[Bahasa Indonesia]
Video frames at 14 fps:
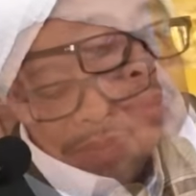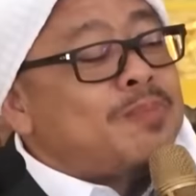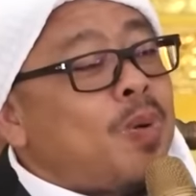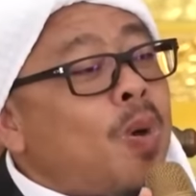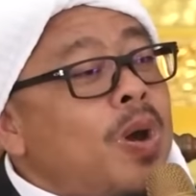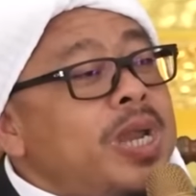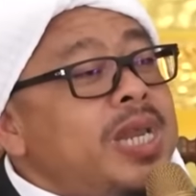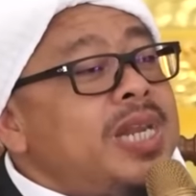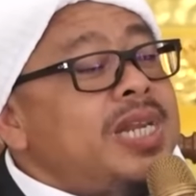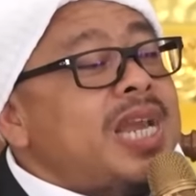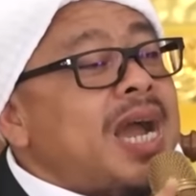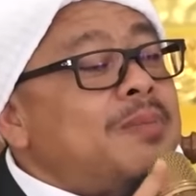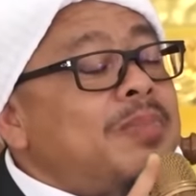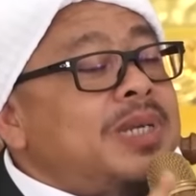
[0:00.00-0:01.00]
ini poin
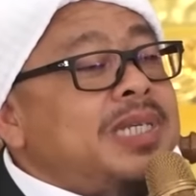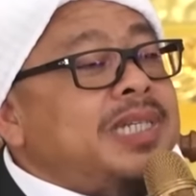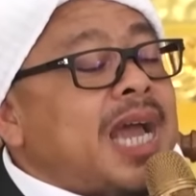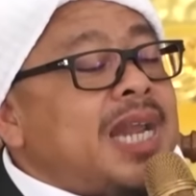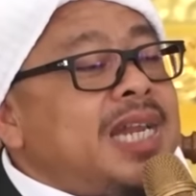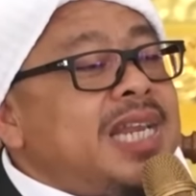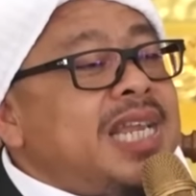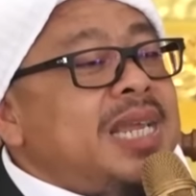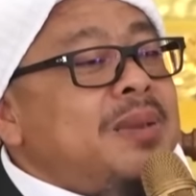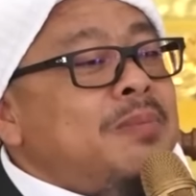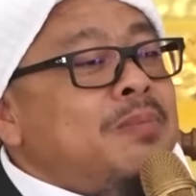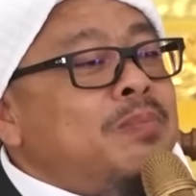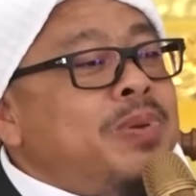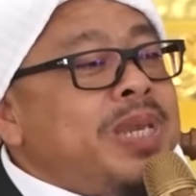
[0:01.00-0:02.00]
yang menjadi
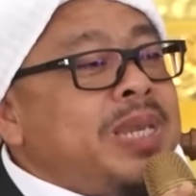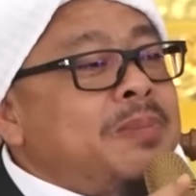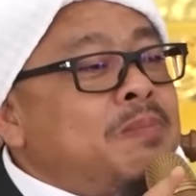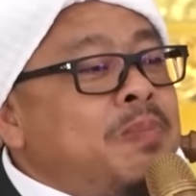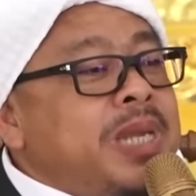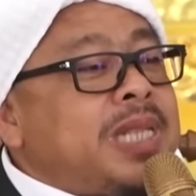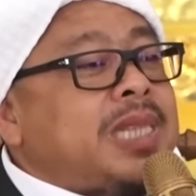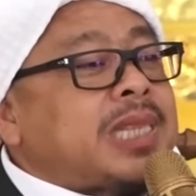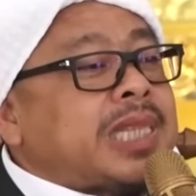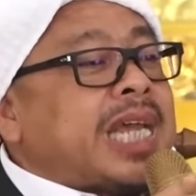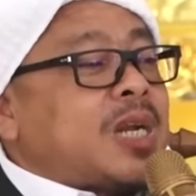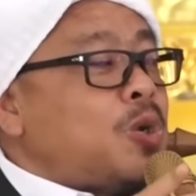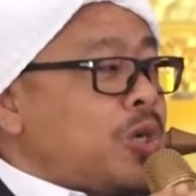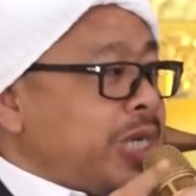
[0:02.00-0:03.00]
bibit
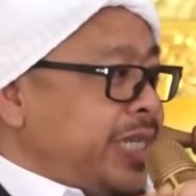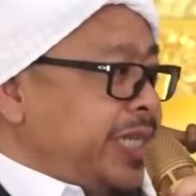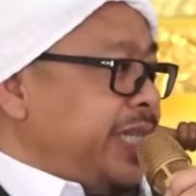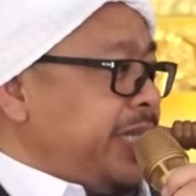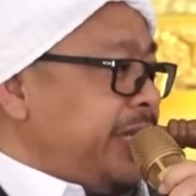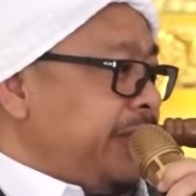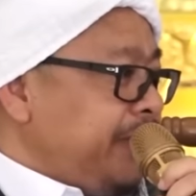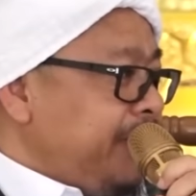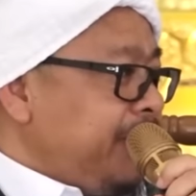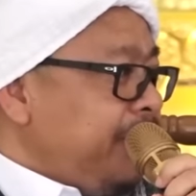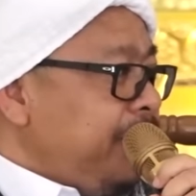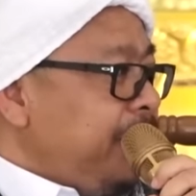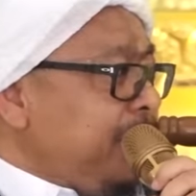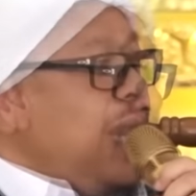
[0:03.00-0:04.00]
teroris
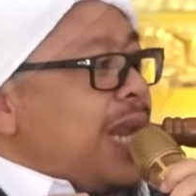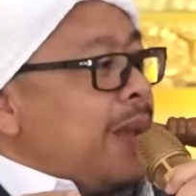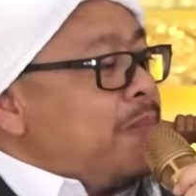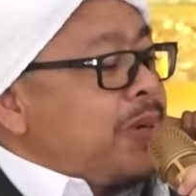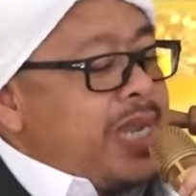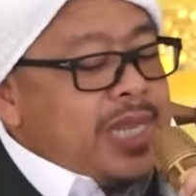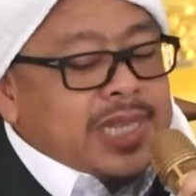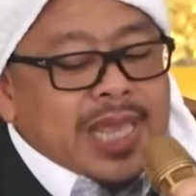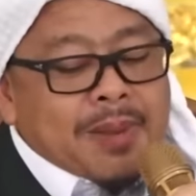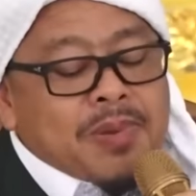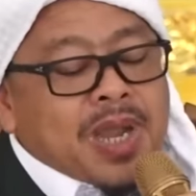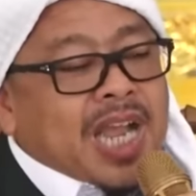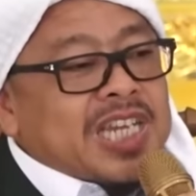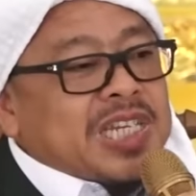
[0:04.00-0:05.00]
dalam
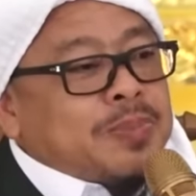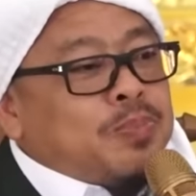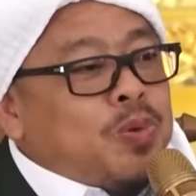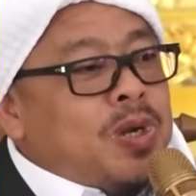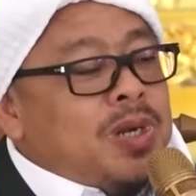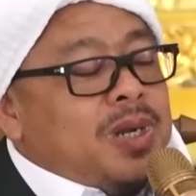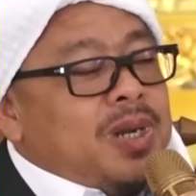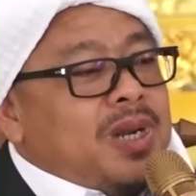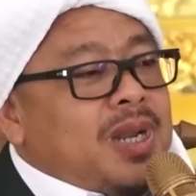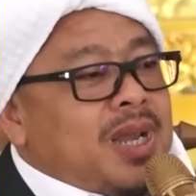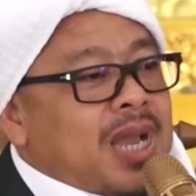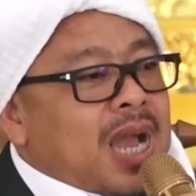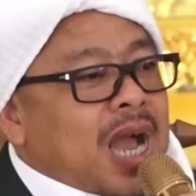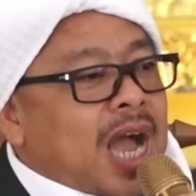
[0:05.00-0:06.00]
kitab Kasful
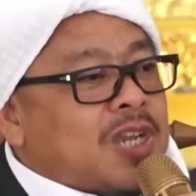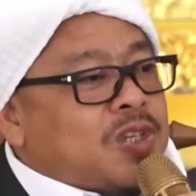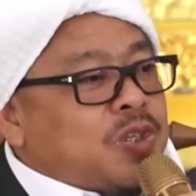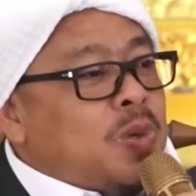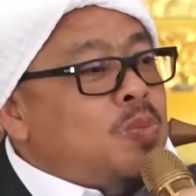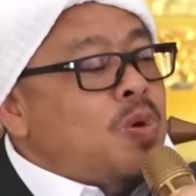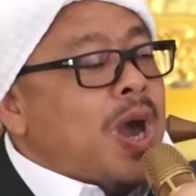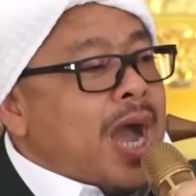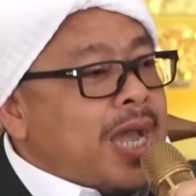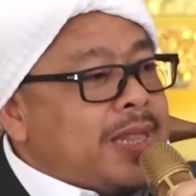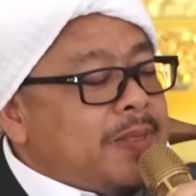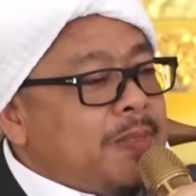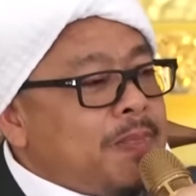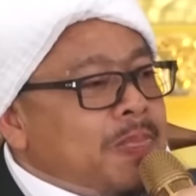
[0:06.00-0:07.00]

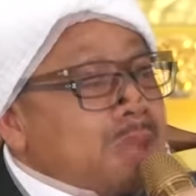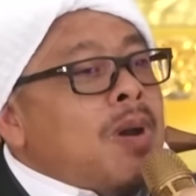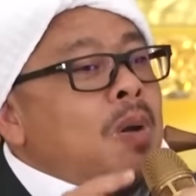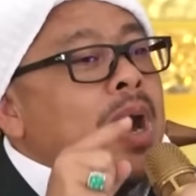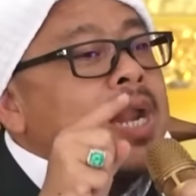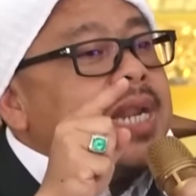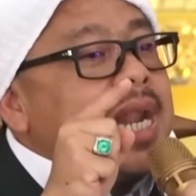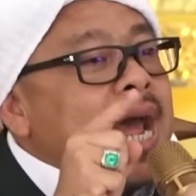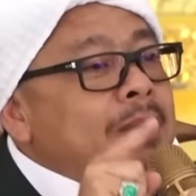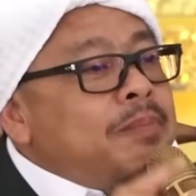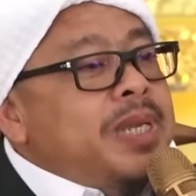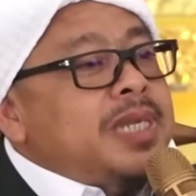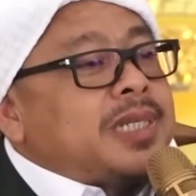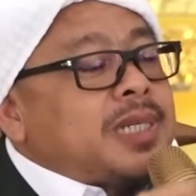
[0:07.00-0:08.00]
Asyubuhat bahwa
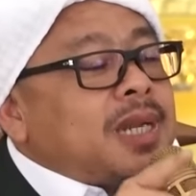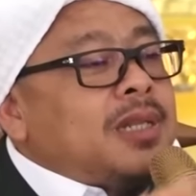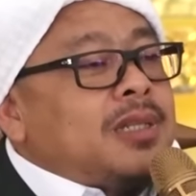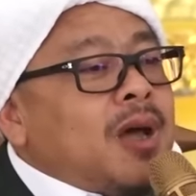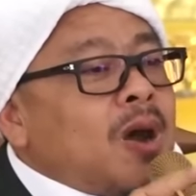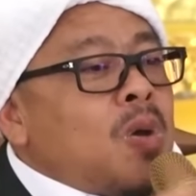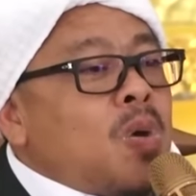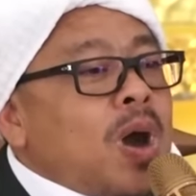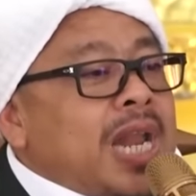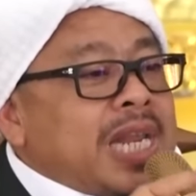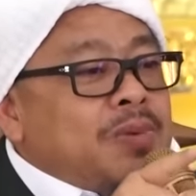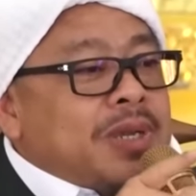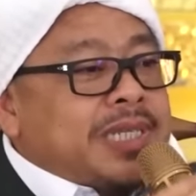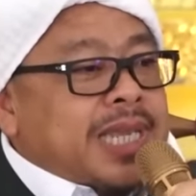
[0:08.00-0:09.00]
Nabi Shallallahu
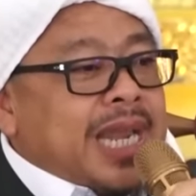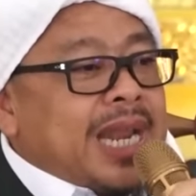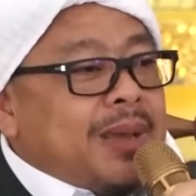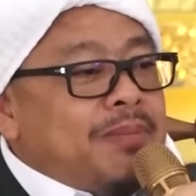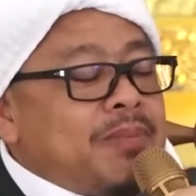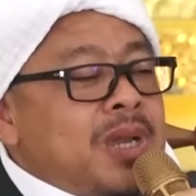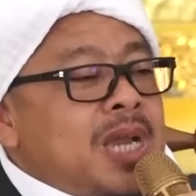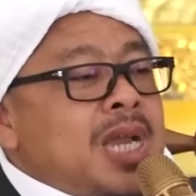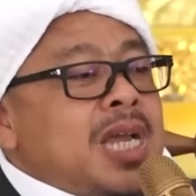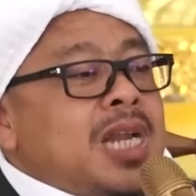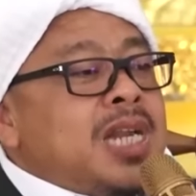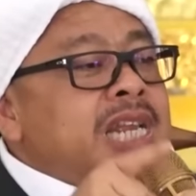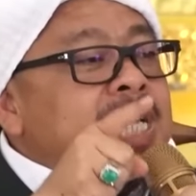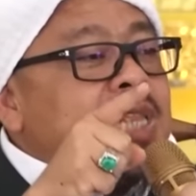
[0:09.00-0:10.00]
Alaihi Wasallam
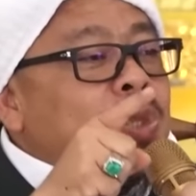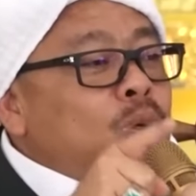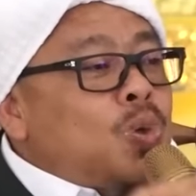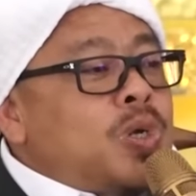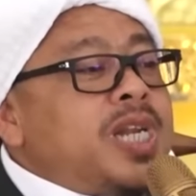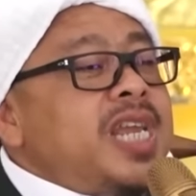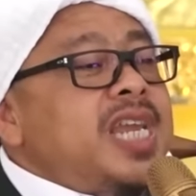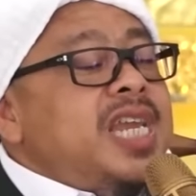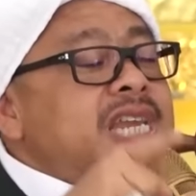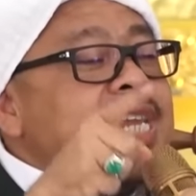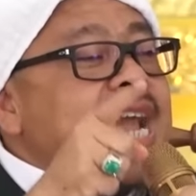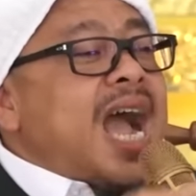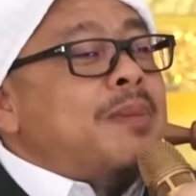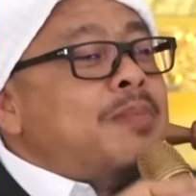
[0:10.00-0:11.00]

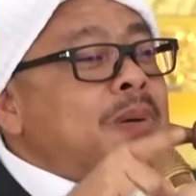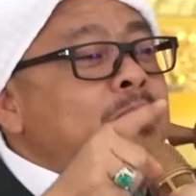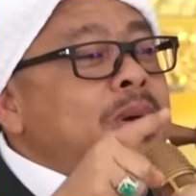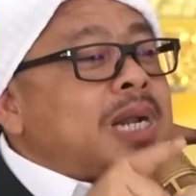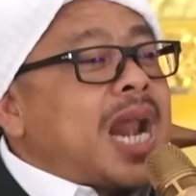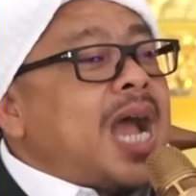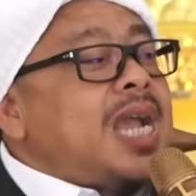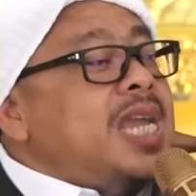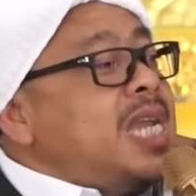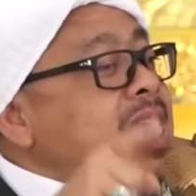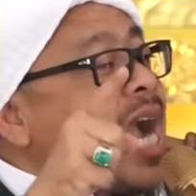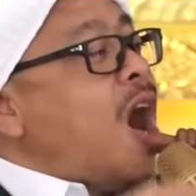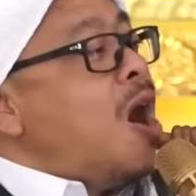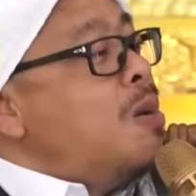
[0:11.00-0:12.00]
dituding yang
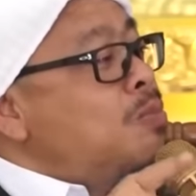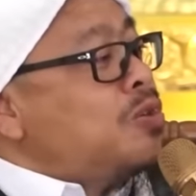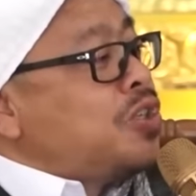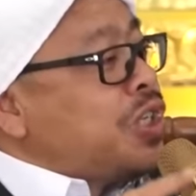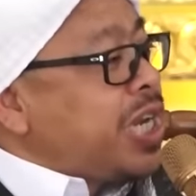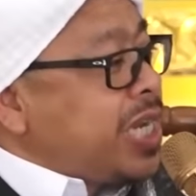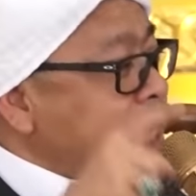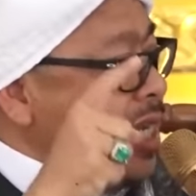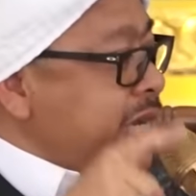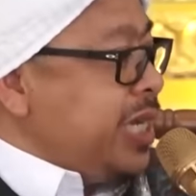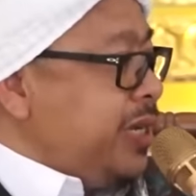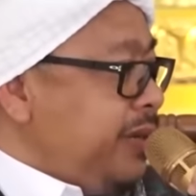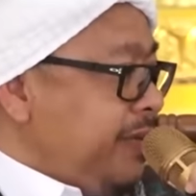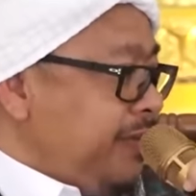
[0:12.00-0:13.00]
memerangi kaum
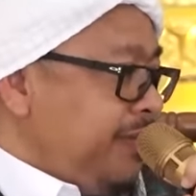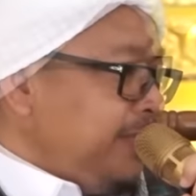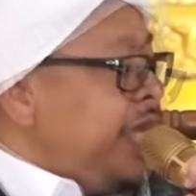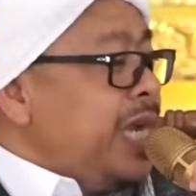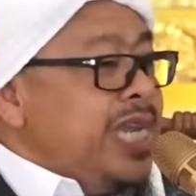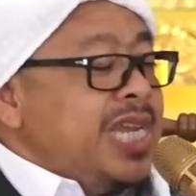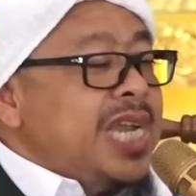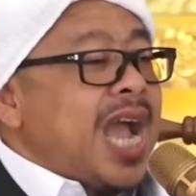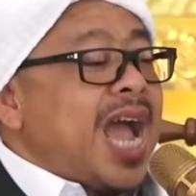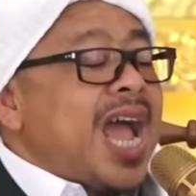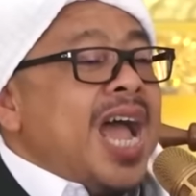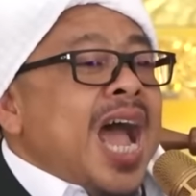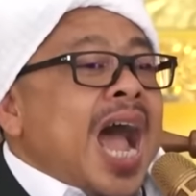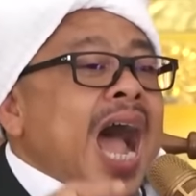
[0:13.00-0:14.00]
musyrikin
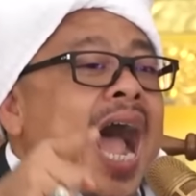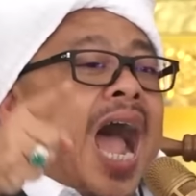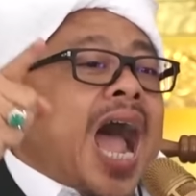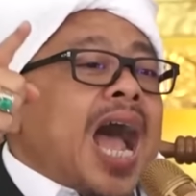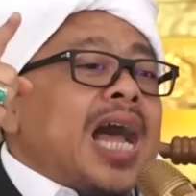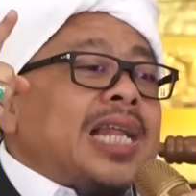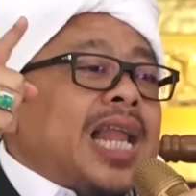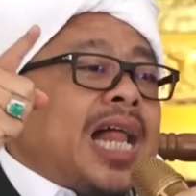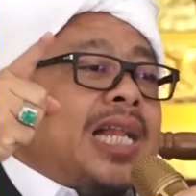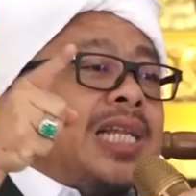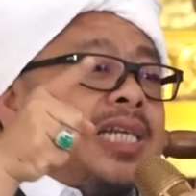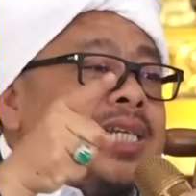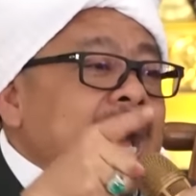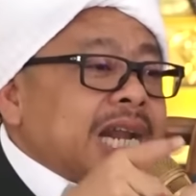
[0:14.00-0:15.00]
sehingga
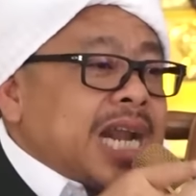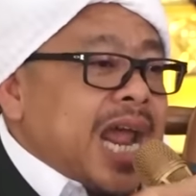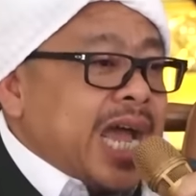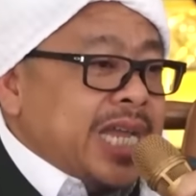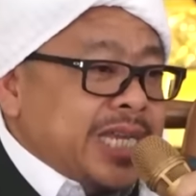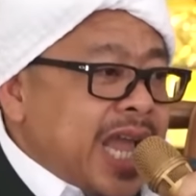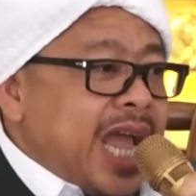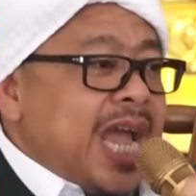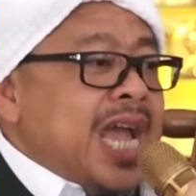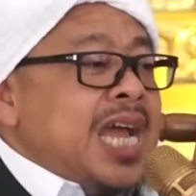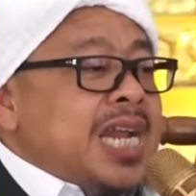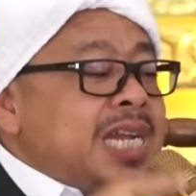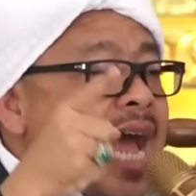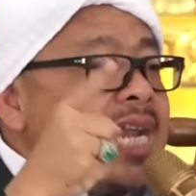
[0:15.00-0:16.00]
halal darahnya
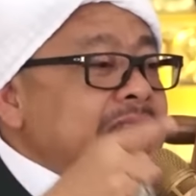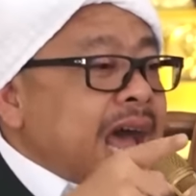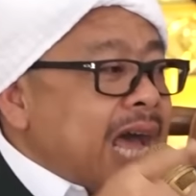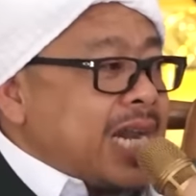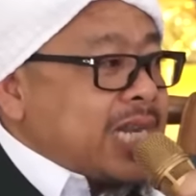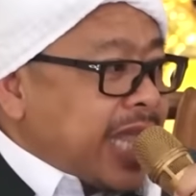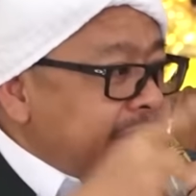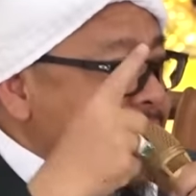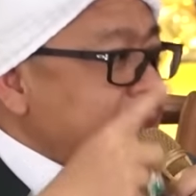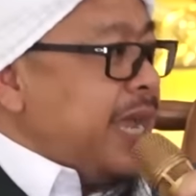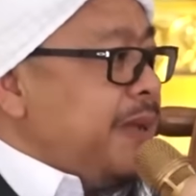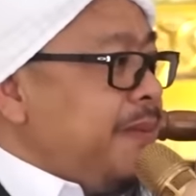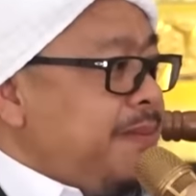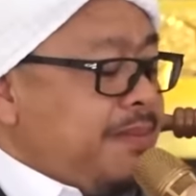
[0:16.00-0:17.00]
dan
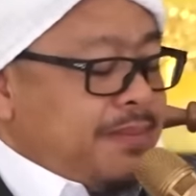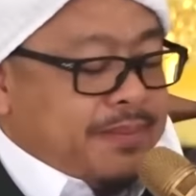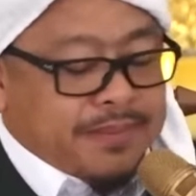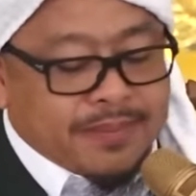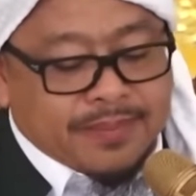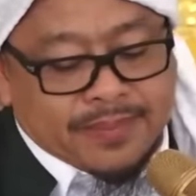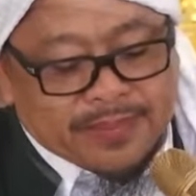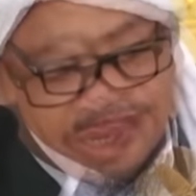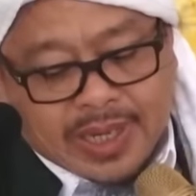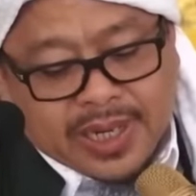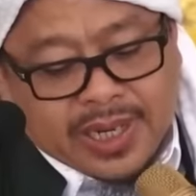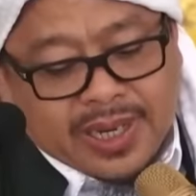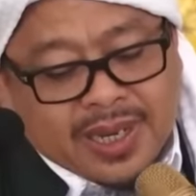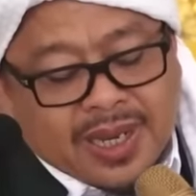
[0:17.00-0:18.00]
hartanya.
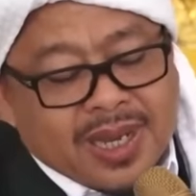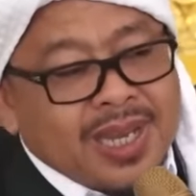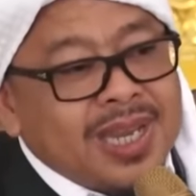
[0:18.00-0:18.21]
Ini